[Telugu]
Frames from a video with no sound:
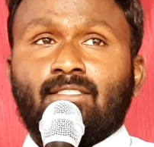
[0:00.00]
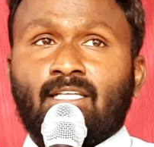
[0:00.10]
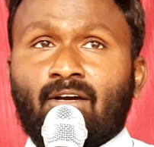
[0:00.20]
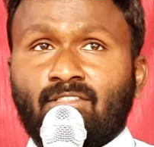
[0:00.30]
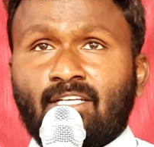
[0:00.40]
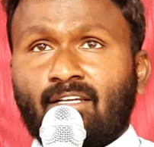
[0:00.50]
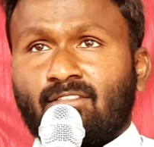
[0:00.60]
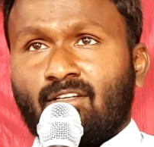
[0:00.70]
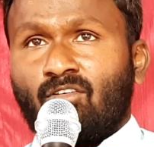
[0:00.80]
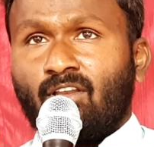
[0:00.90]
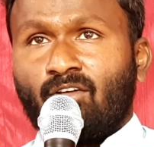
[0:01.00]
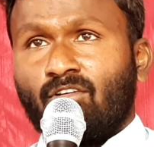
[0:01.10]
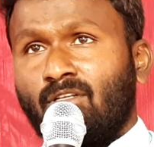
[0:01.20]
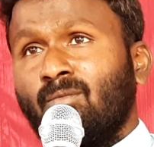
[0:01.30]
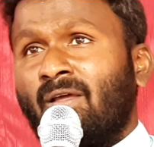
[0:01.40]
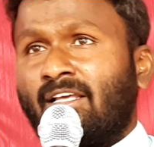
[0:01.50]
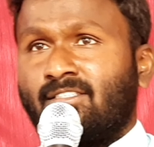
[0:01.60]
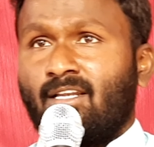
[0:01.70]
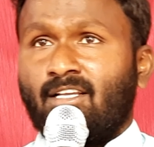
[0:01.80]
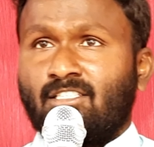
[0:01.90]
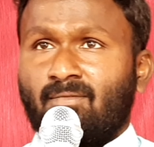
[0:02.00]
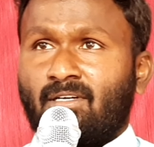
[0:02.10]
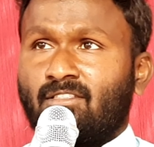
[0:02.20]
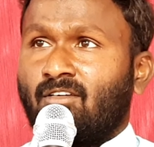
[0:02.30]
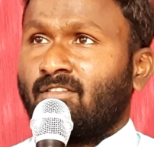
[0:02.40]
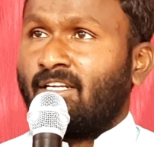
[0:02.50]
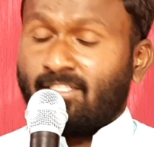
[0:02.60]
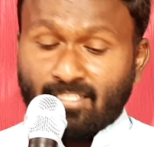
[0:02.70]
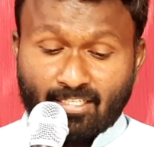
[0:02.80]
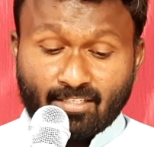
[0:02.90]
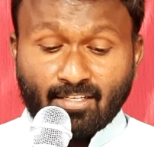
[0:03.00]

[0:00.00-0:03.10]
సేవ చేస్తున్నావు నీ కుటుంబం ఎలా జరిగించబడతా ఉందరంటే